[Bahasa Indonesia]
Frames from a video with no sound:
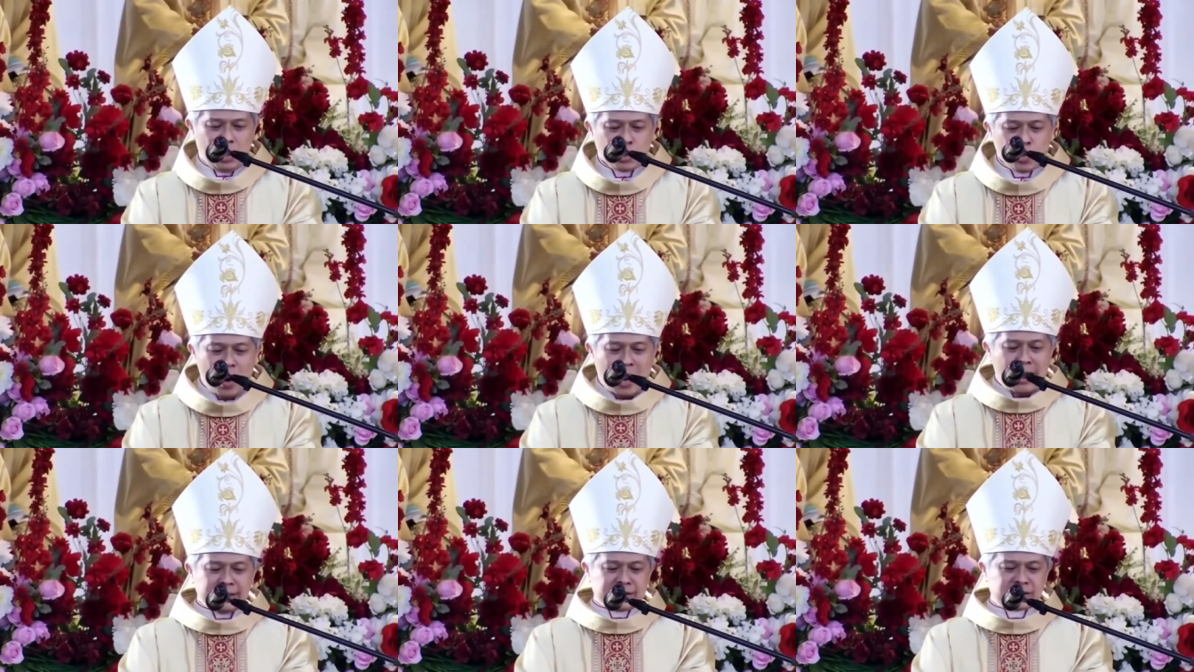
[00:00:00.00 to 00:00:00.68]

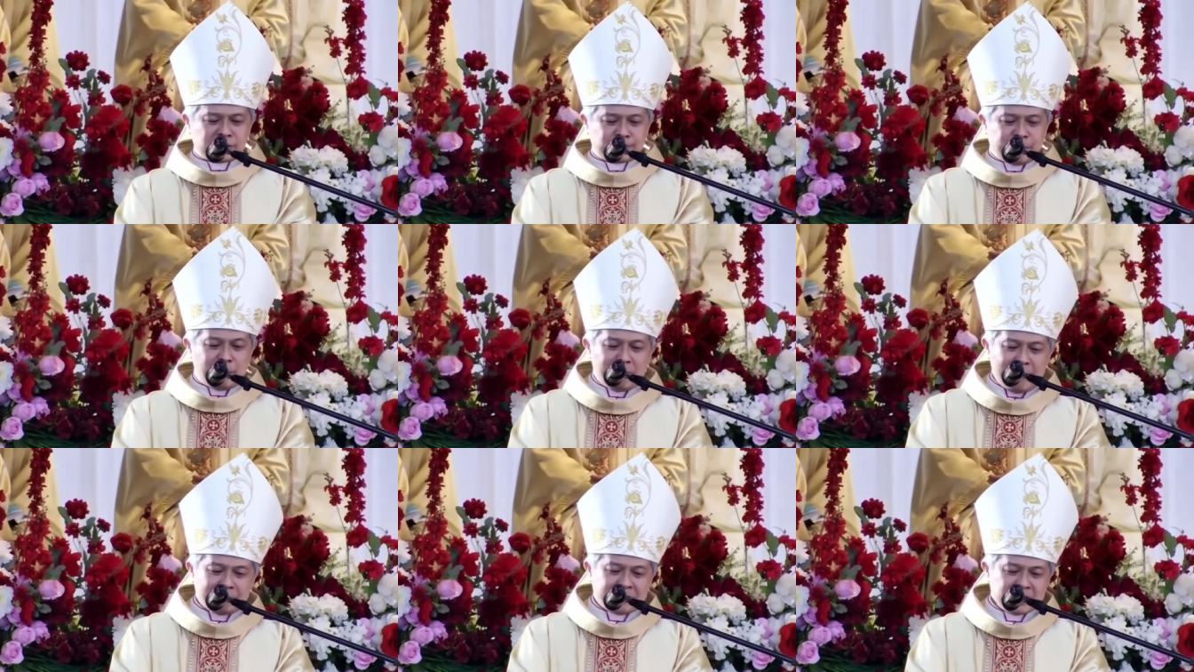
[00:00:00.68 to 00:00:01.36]
Yohanes
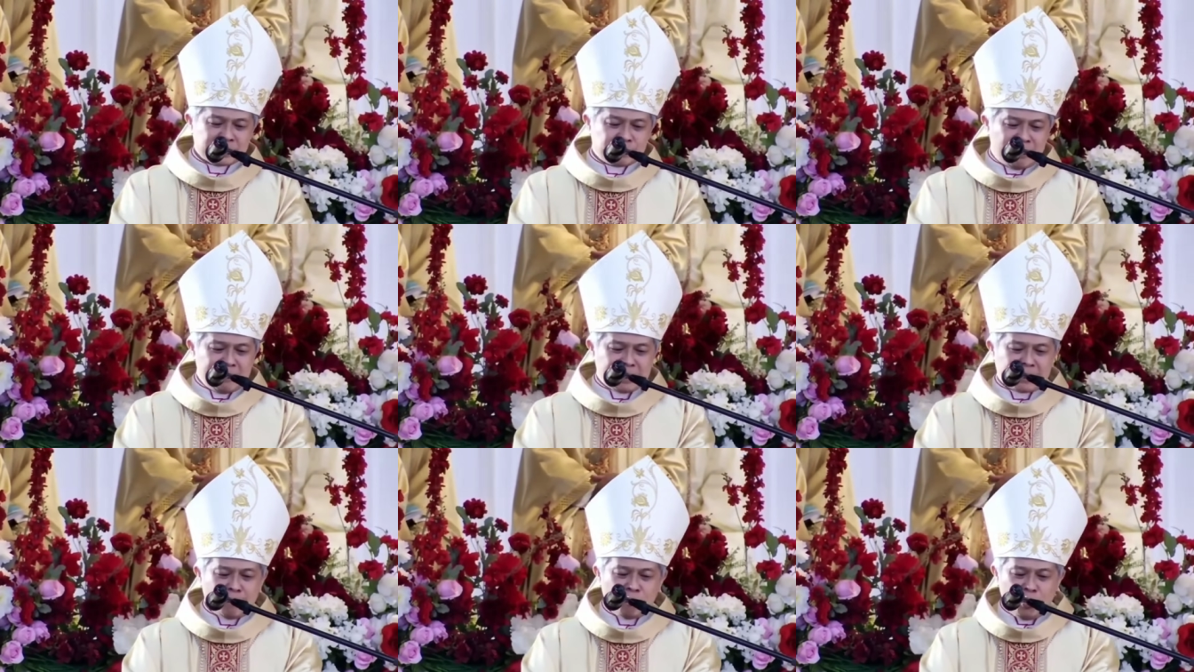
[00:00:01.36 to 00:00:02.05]
Pembaptis
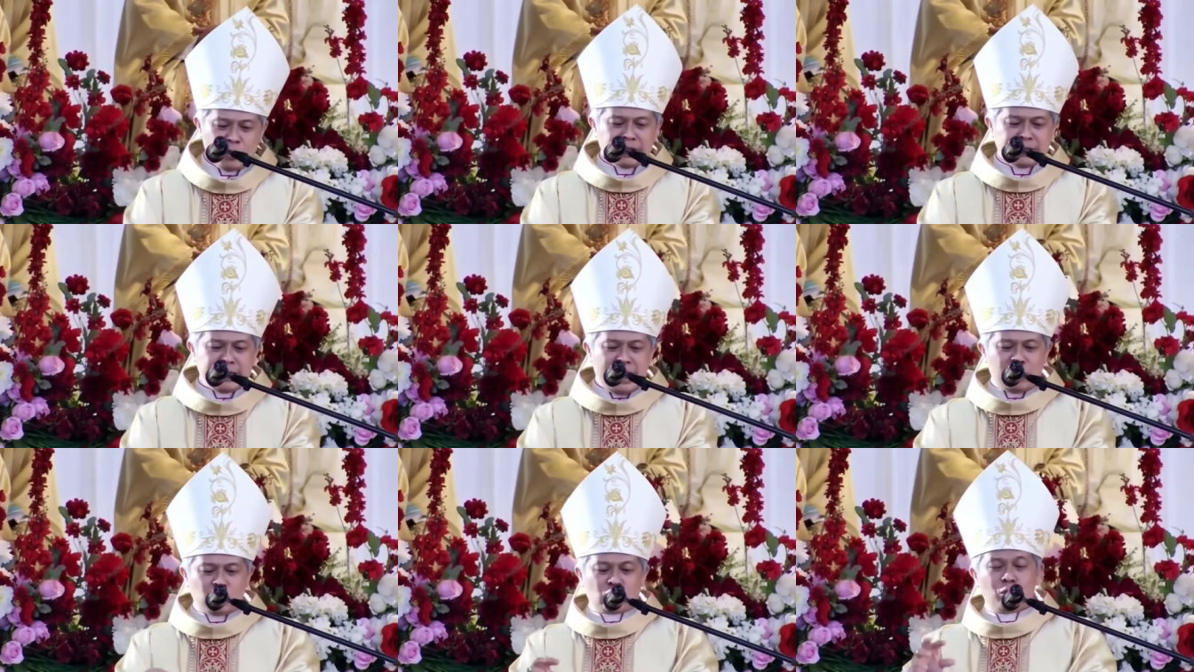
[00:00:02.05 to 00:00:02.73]
meminta muridnya
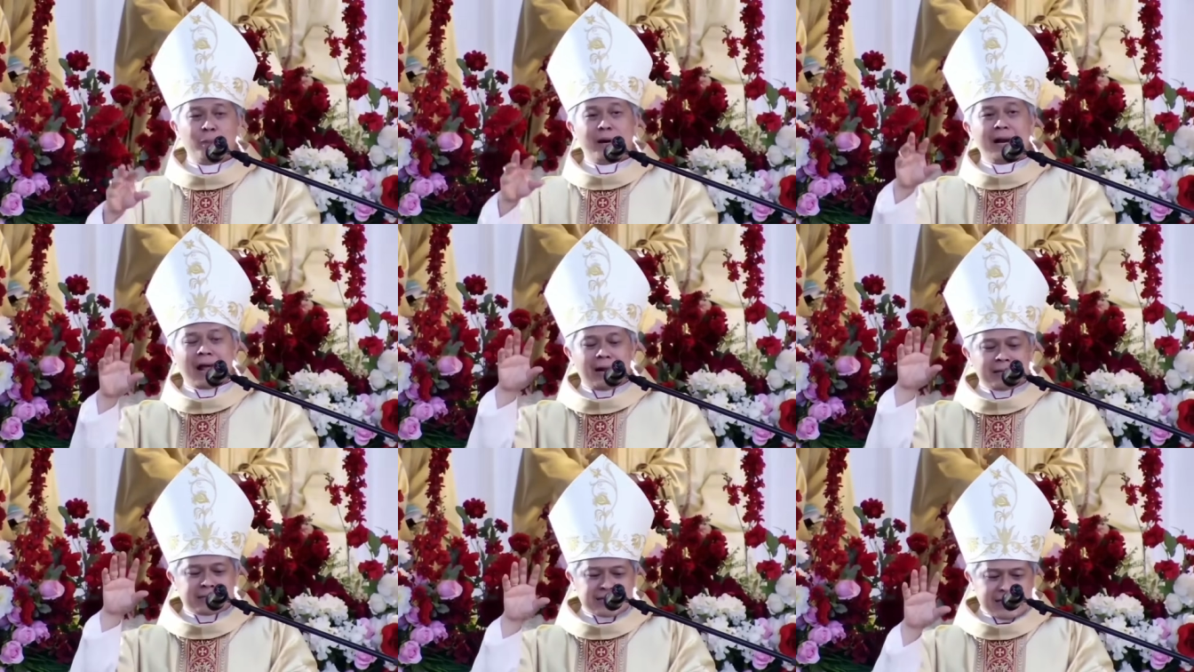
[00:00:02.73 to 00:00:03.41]
untuk
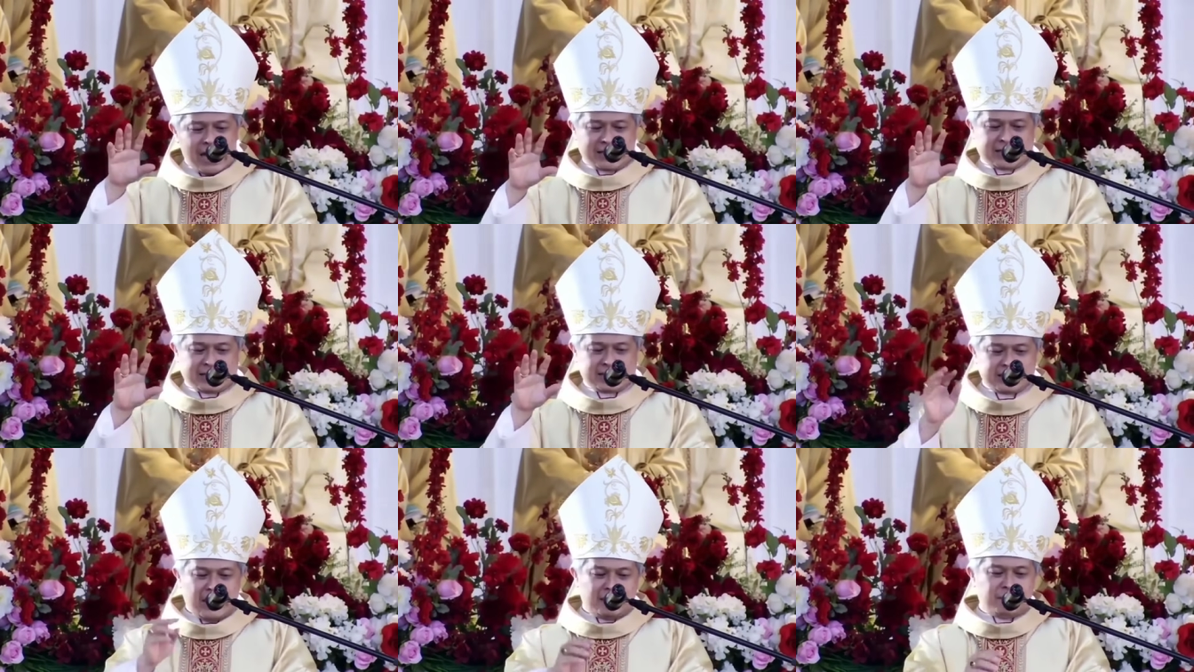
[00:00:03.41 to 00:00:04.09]
mengenal dekat
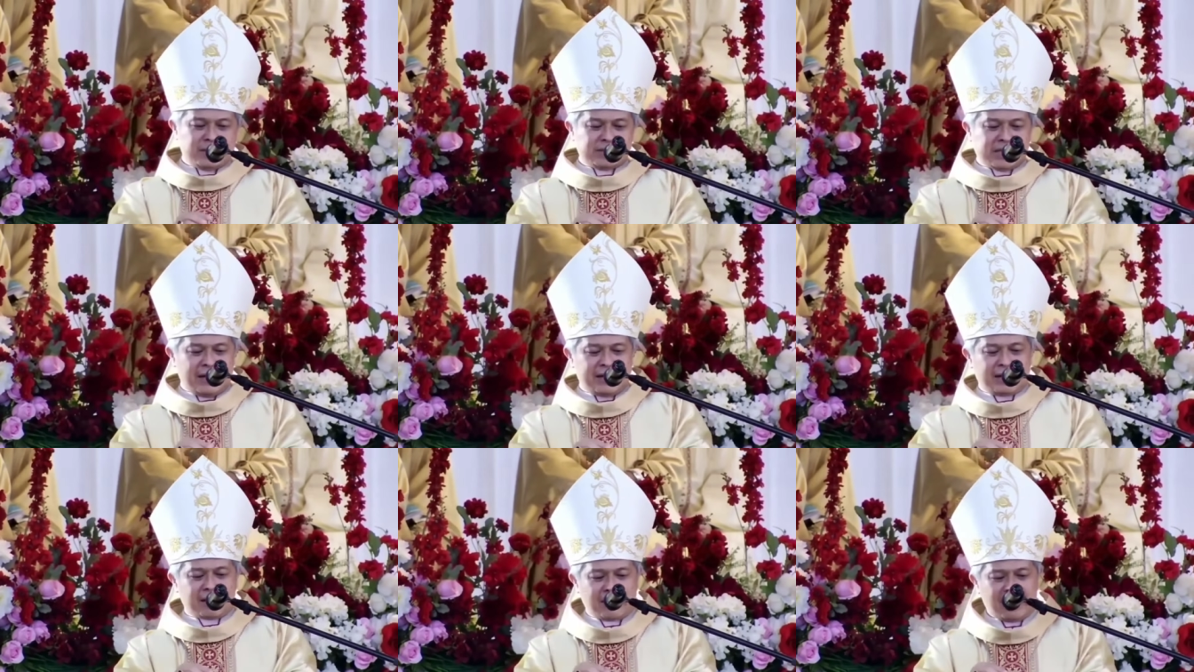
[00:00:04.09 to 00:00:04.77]
dan
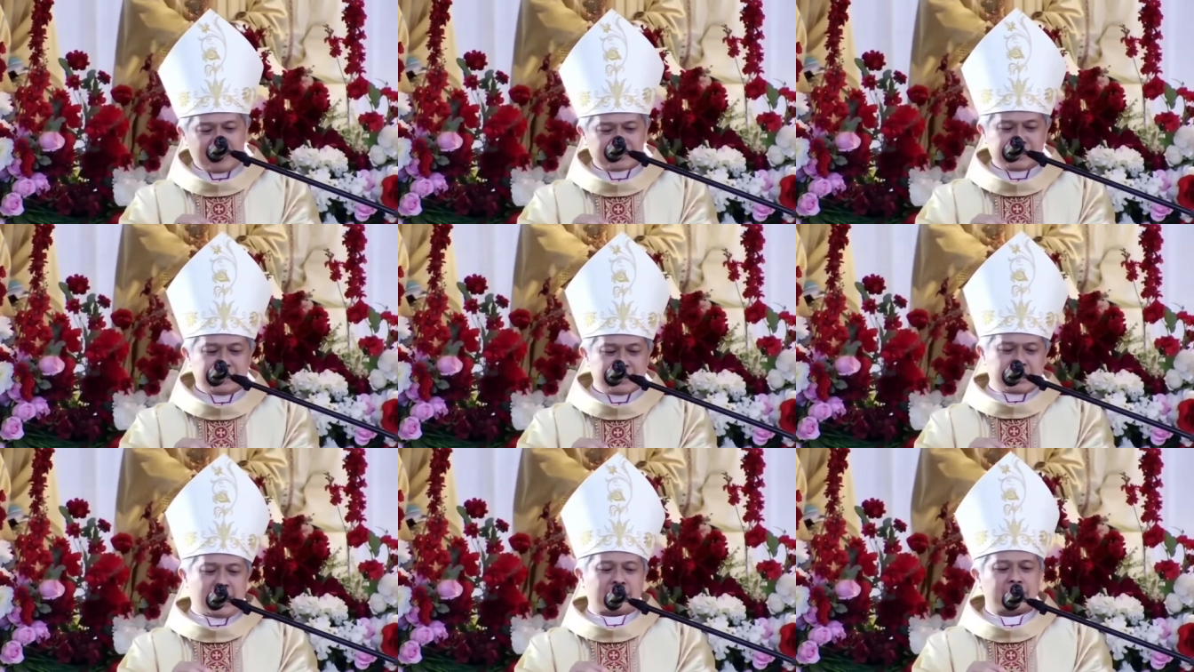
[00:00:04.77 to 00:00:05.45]
menjalin relasi
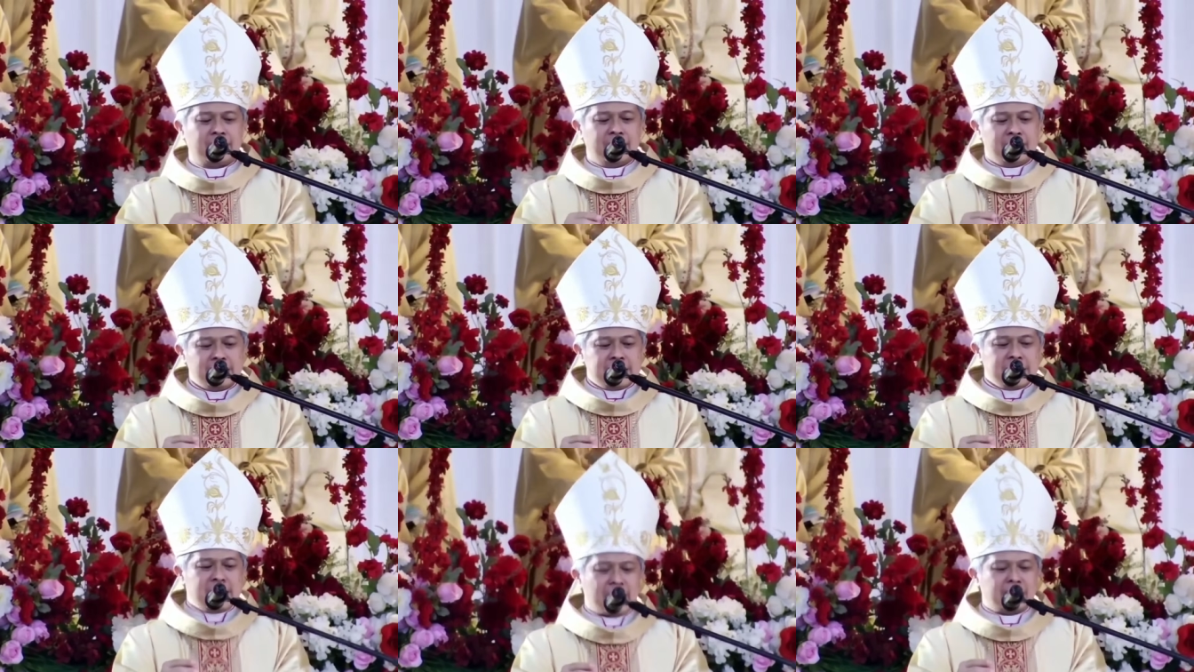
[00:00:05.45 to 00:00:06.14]
dekat
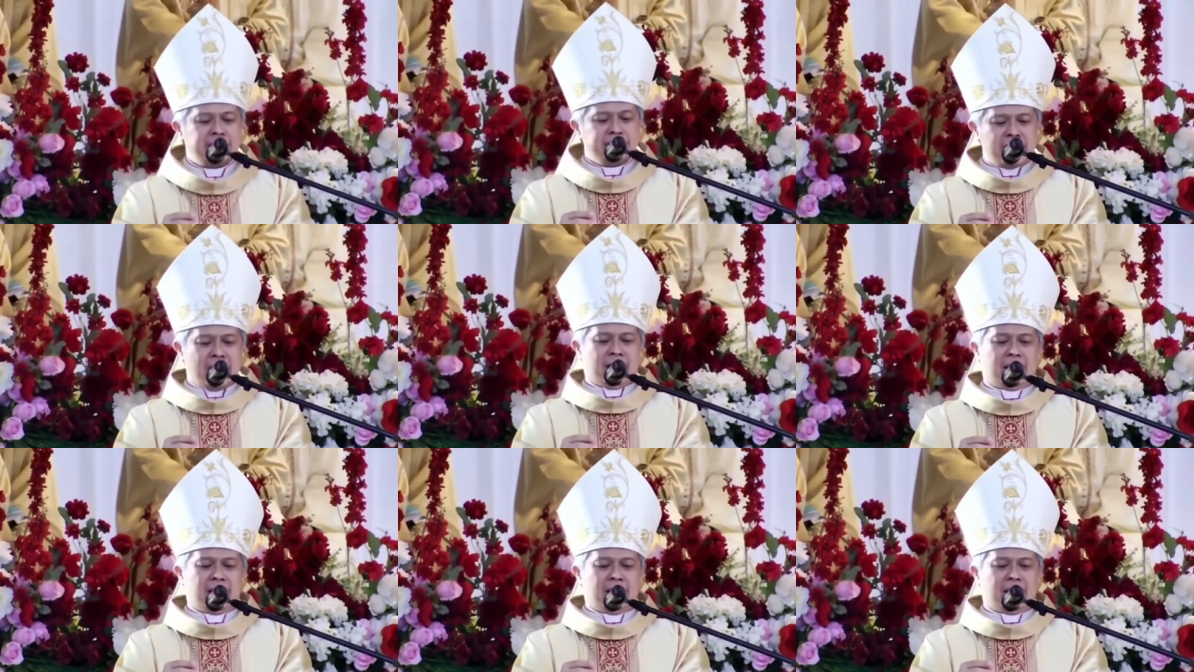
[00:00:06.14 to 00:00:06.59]
dengannya.